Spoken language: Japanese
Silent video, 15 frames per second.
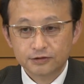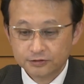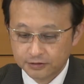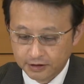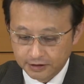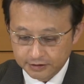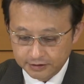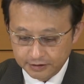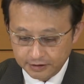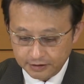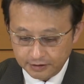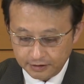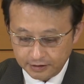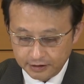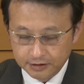いう話
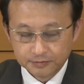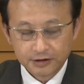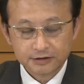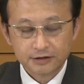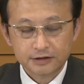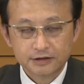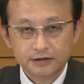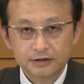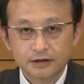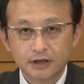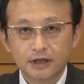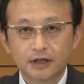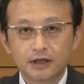がありましたし、